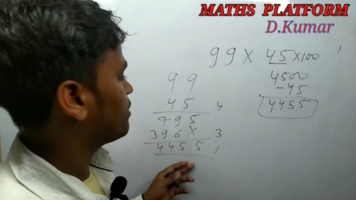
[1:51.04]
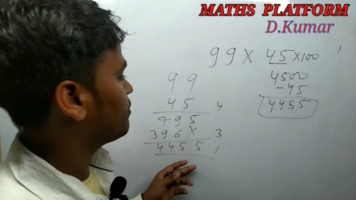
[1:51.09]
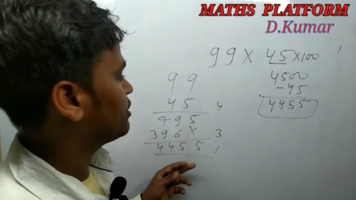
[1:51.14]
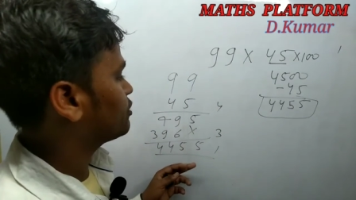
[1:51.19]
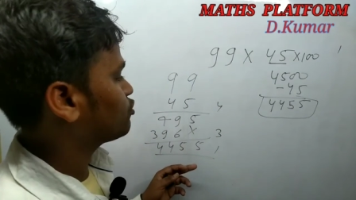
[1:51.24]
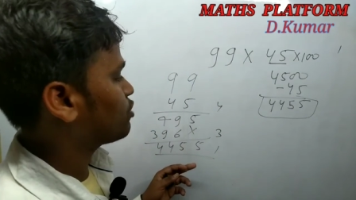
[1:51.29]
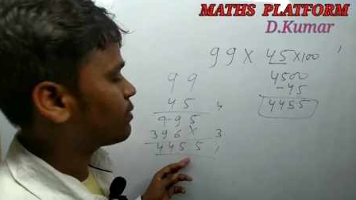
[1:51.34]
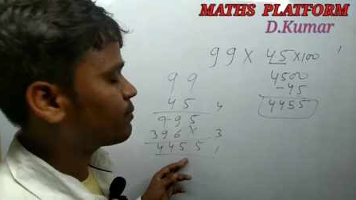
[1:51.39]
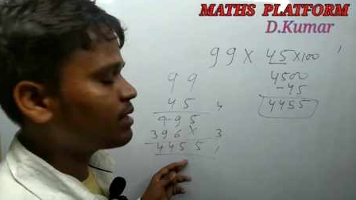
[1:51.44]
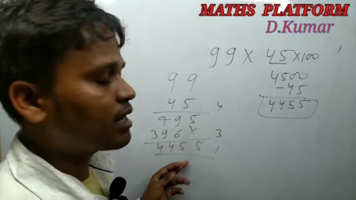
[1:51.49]
एग्जाम
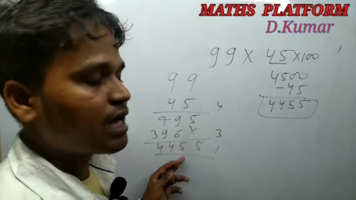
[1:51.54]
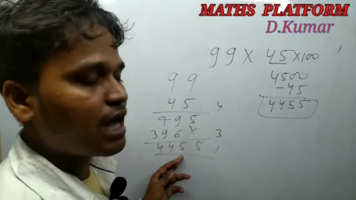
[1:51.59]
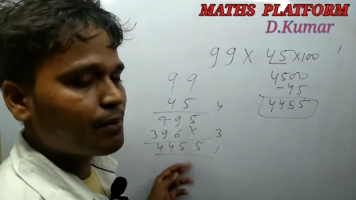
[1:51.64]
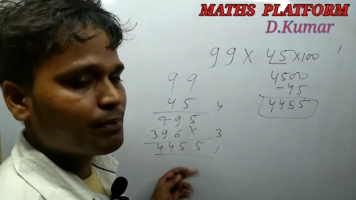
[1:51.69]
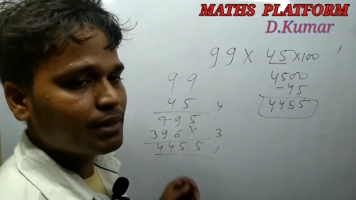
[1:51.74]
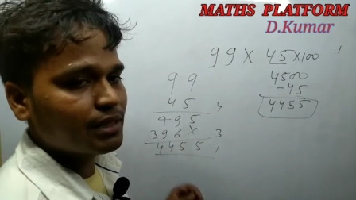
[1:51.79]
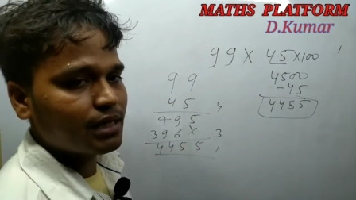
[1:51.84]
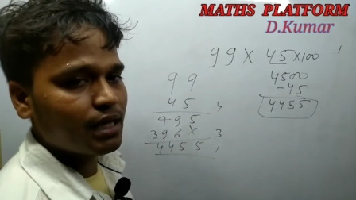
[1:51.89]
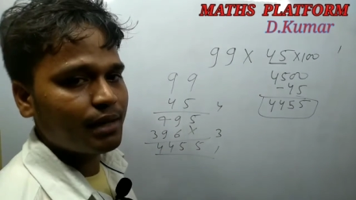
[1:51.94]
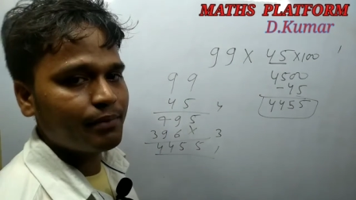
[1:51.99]
में तो आपका
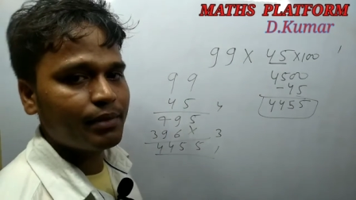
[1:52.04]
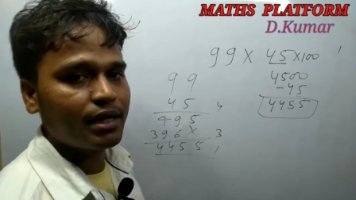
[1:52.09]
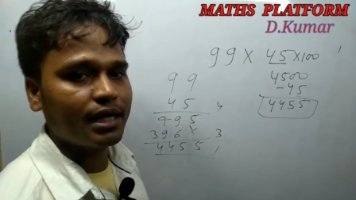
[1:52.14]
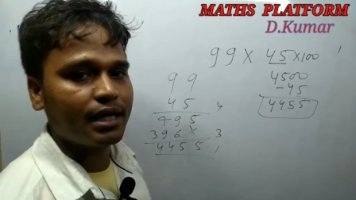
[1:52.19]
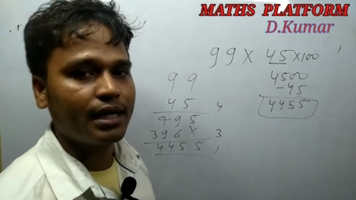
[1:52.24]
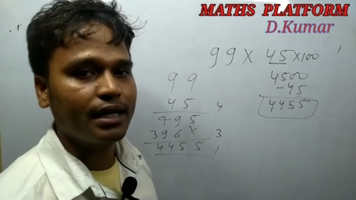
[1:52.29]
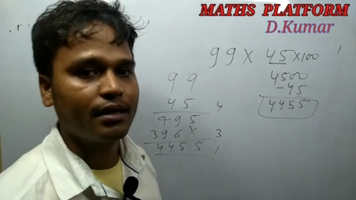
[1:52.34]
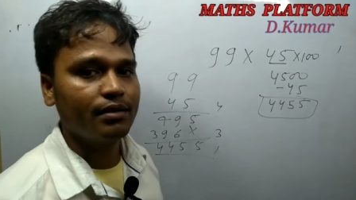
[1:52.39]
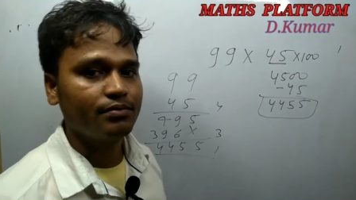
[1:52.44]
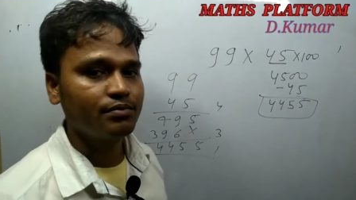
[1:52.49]
काफी टाइम
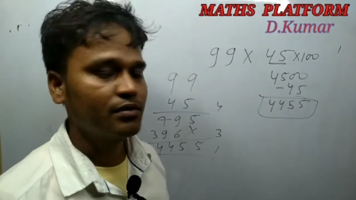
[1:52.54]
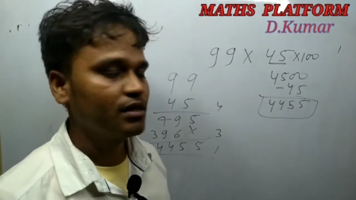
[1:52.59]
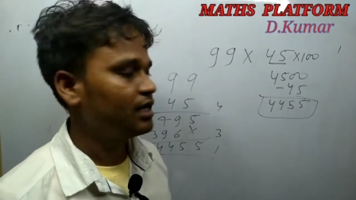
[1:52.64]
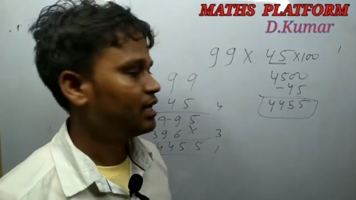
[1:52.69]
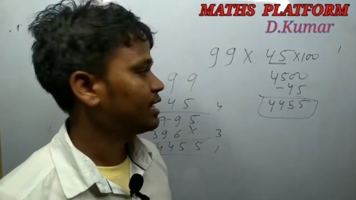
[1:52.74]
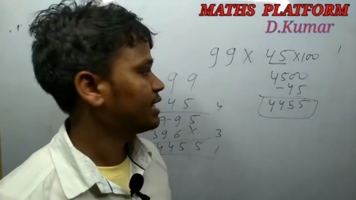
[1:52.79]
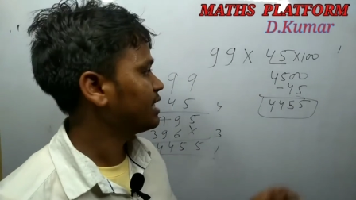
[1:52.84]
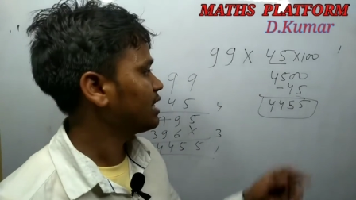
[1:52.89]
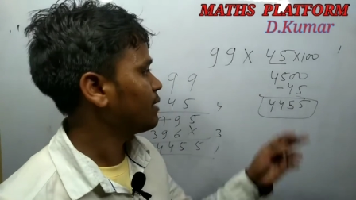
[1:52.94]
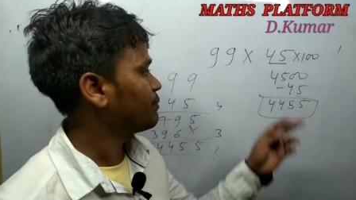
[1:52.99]
लगेगा
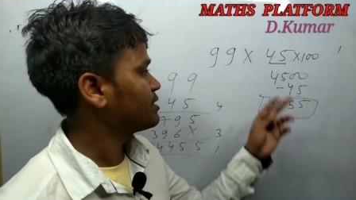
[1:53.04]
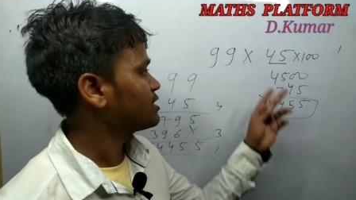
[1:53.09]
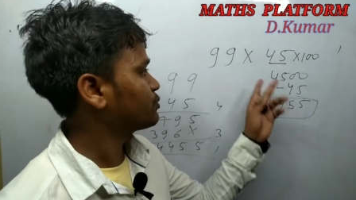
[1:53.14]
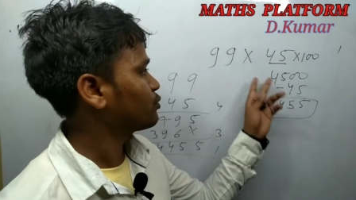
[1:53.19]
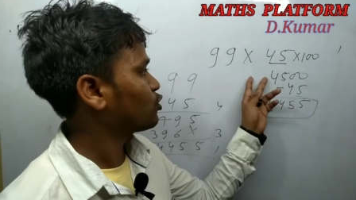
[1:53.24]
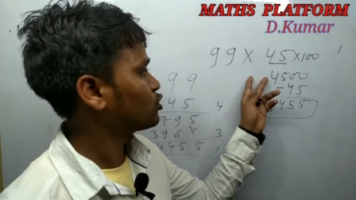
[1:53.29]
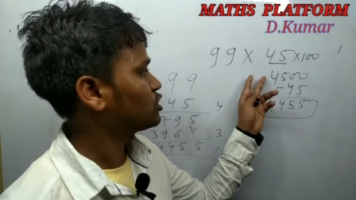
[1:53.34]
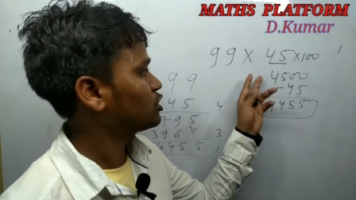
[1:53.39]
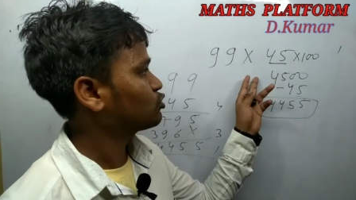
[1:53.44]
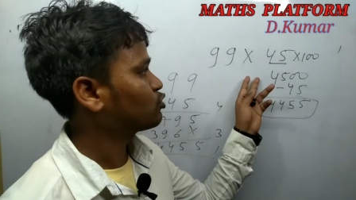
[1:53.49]
लेकिन आप इस
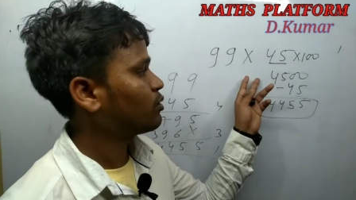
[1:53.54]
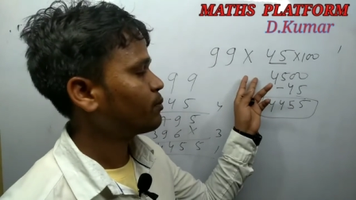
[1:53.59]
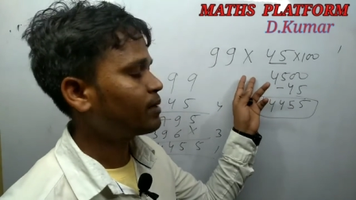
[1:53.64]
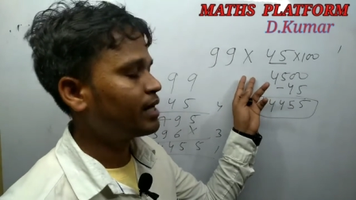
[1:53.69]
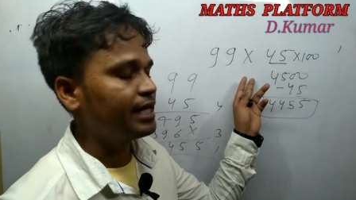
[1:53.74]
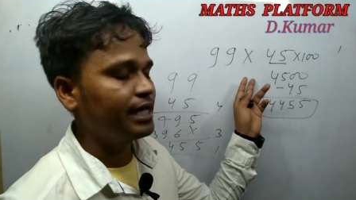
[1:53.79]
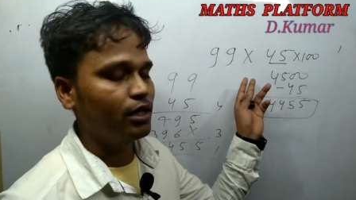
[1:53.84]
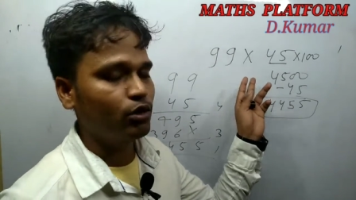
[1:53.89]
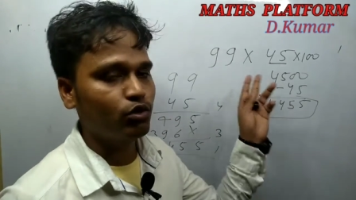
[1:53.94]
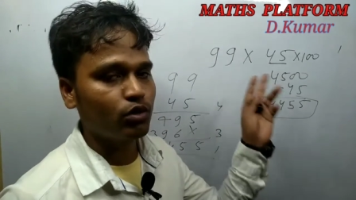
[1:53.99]
प्रोसेस को
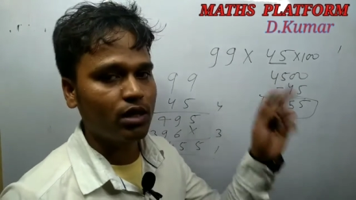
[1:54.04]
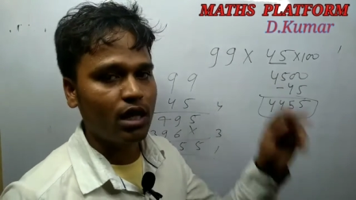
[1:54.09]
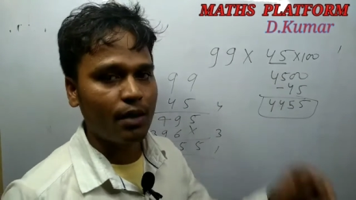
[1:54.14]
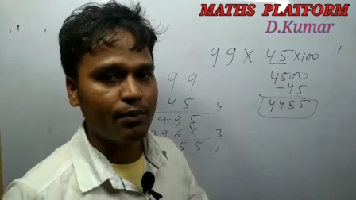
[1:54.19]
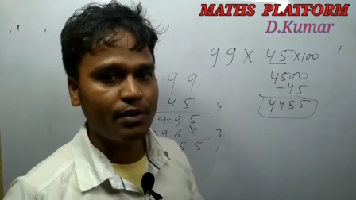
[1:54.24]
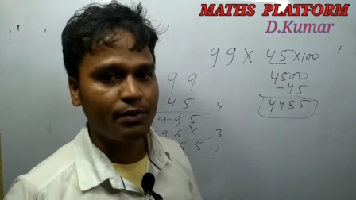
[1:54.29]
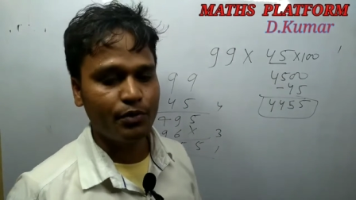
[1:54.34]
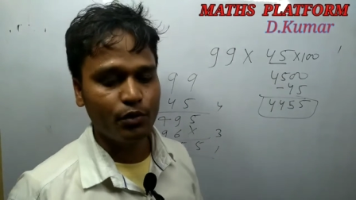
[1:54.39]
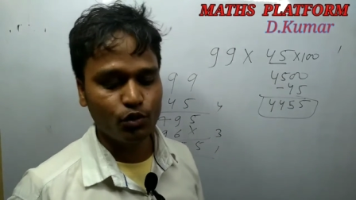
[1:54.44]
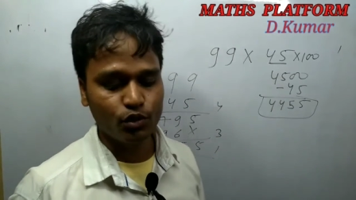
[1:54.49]
अपनाइएगा तो
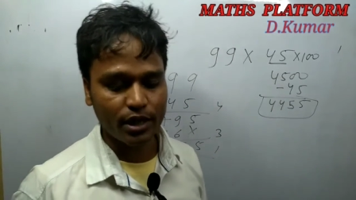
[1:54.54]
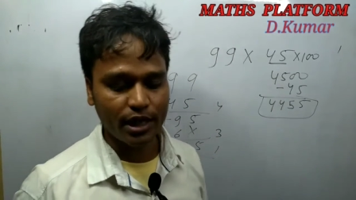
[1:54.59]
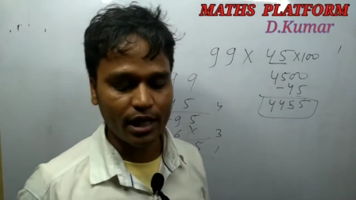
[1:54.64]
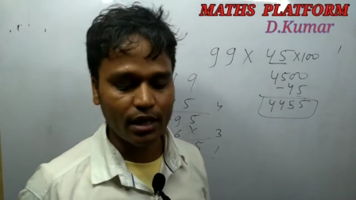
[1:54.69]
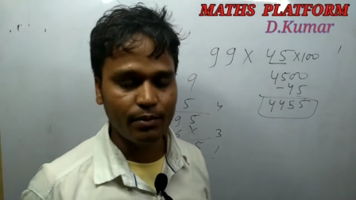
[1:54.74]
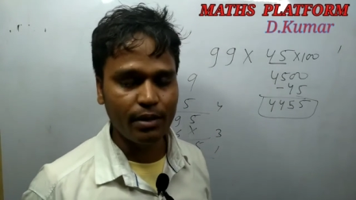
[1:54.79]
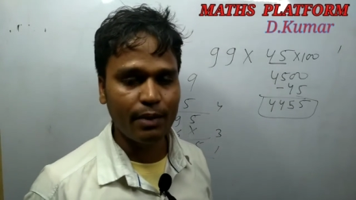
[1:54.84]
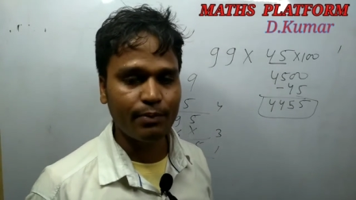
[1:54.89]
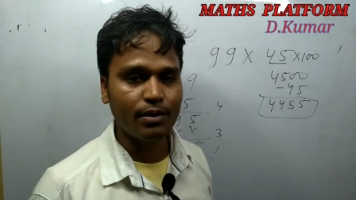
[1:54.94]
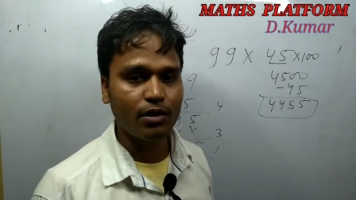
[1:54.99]
काफी फ्यू
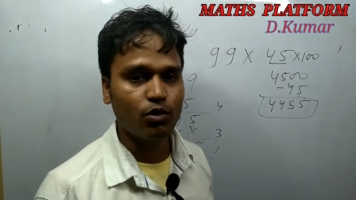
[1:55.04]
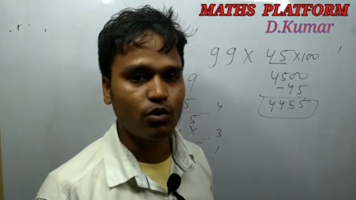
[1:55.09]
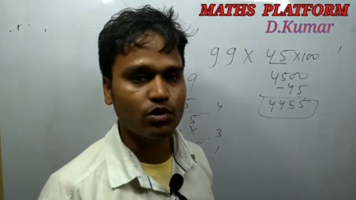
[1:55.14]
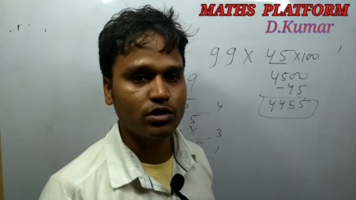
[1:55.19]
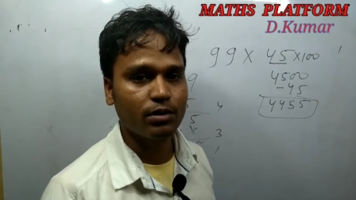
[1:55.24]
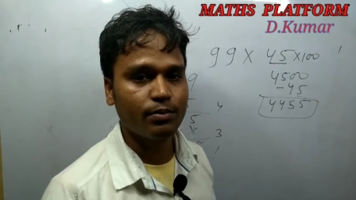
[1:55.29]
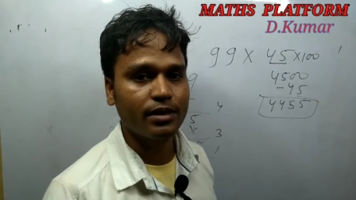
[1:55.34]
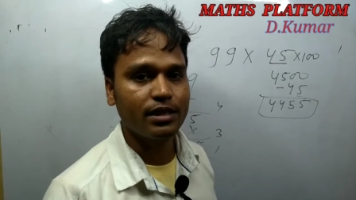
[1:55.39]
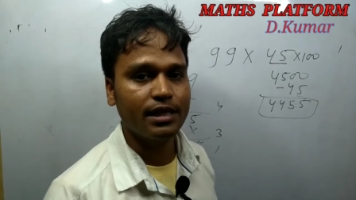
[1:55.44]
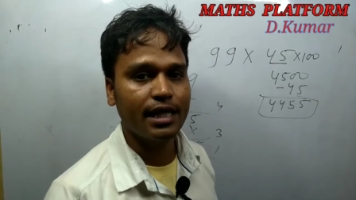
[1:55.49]
सेकंड में आपका
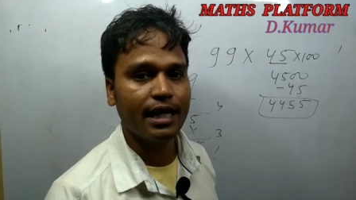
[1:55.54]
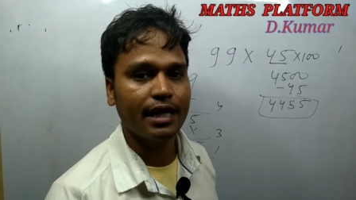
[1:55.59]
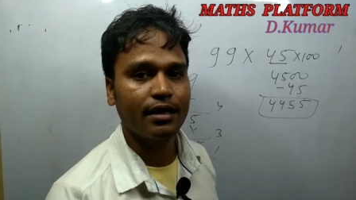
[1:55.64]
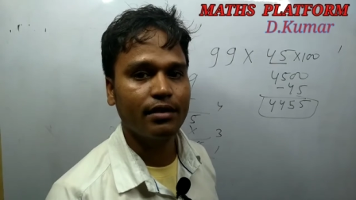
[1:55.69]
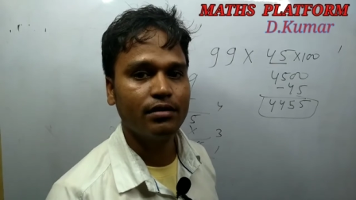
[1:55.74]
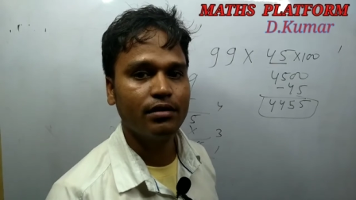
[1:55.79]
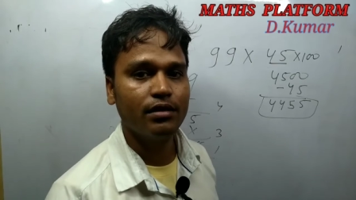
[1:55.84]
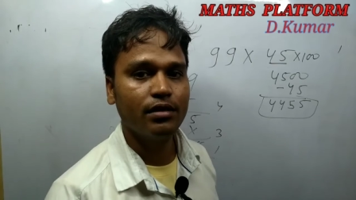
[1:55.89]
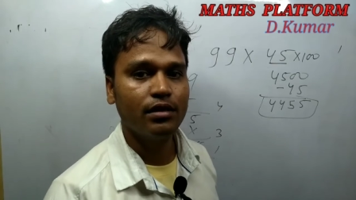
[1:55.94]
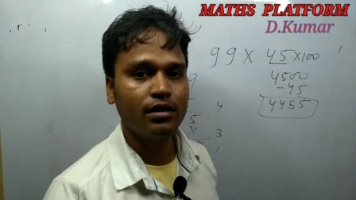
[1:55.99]
क्वेश्चन बन
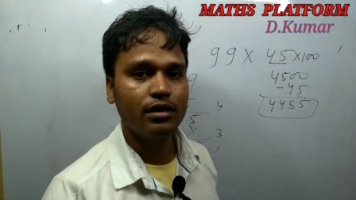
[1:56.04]
जाएगा